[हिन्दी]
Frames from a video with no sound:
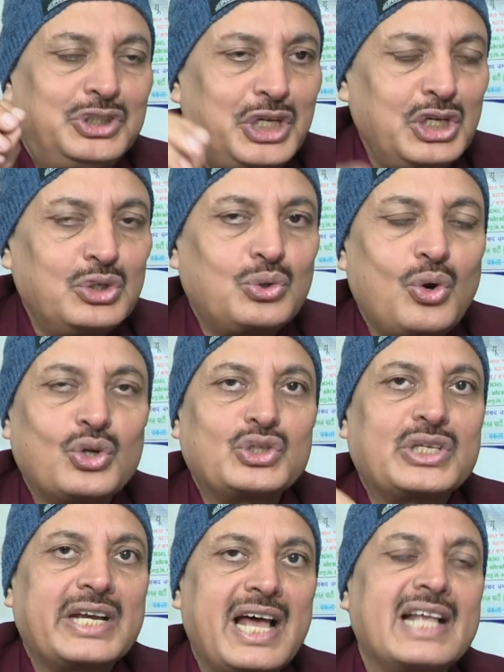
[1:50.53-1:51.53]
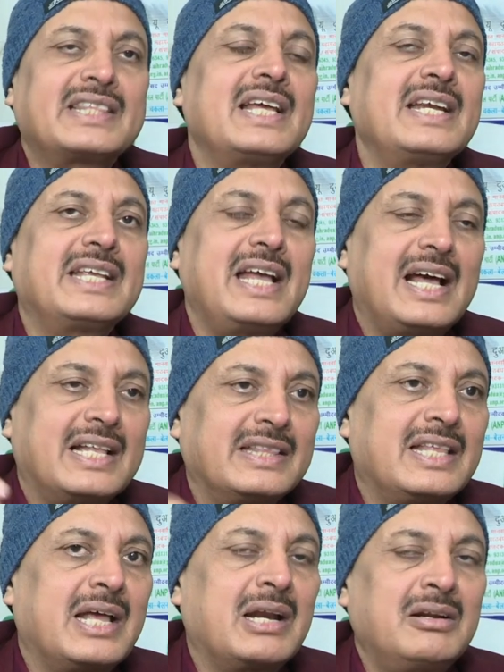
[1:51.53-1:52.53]
जिनको सनातन के
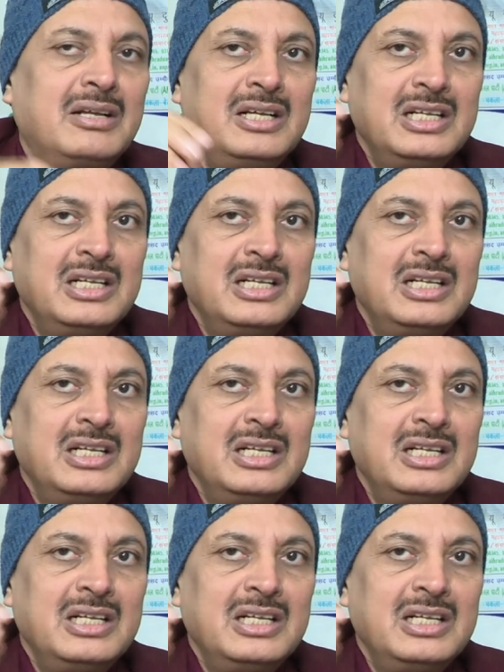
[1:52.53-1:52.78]
अंदर